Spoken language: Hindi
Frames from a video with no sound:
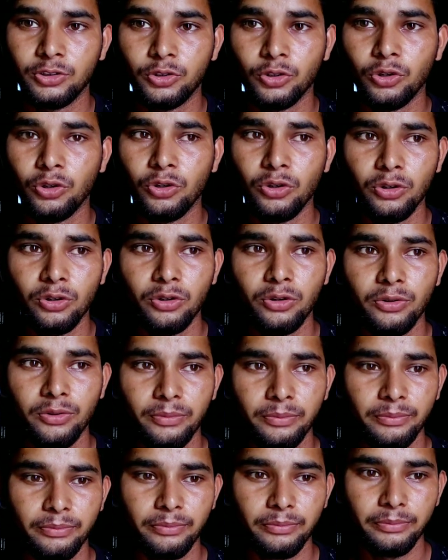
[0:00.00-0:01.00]
तो
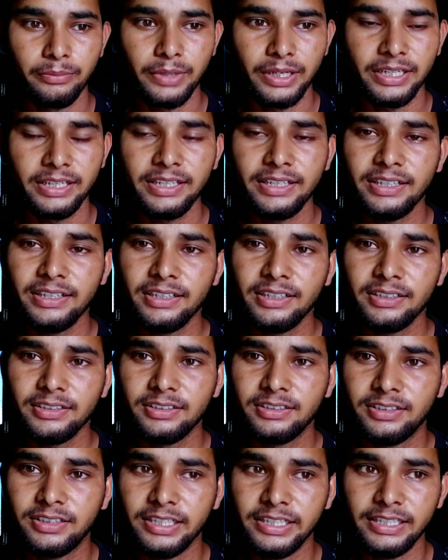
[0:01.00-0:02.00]
मैंने
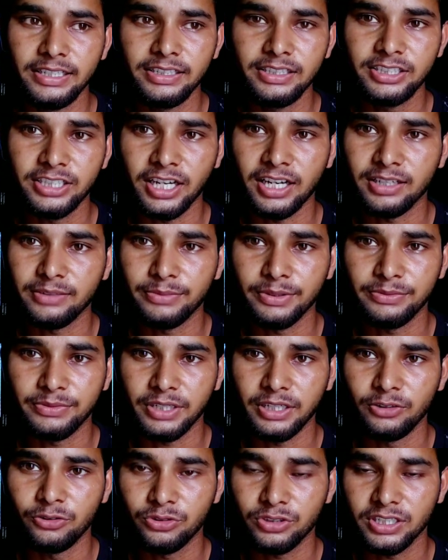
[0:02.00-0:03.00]
तीन चार
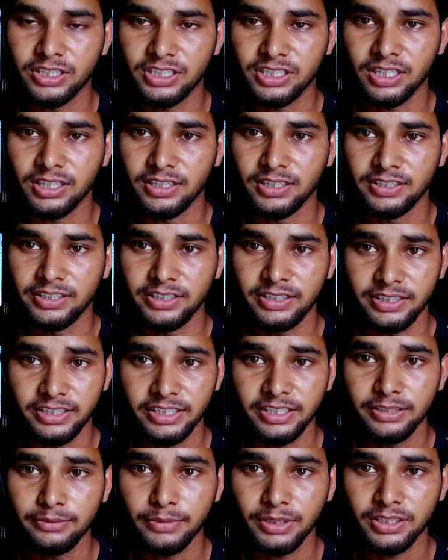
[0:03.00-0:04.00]
वेबसाइट उसकी चल रही थी
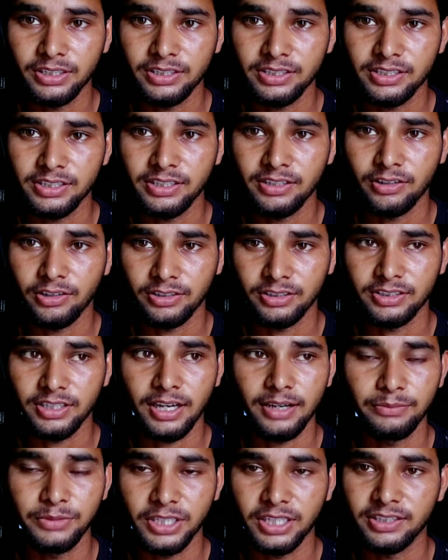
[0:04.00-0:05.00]
तीन मंथ से
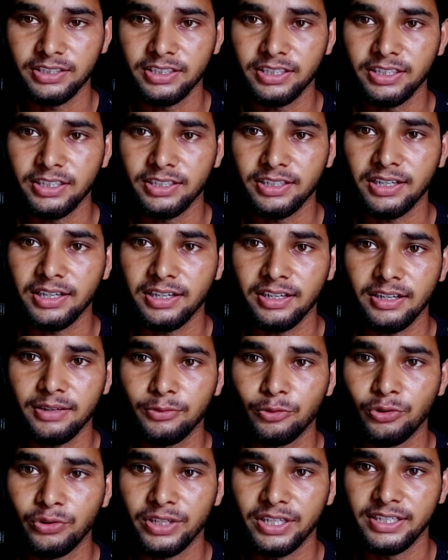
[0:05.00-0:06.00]
आप जानते हैं अगर
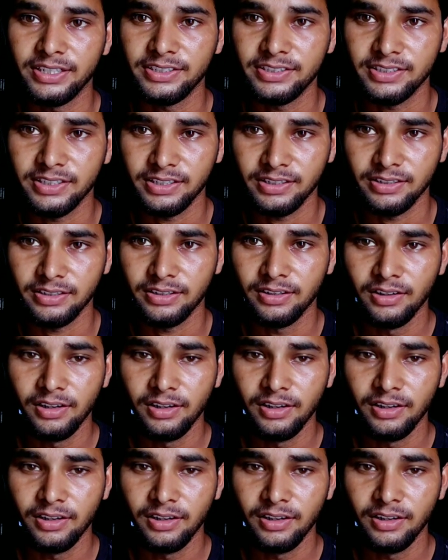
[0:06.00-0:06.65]
आप गोडेडी से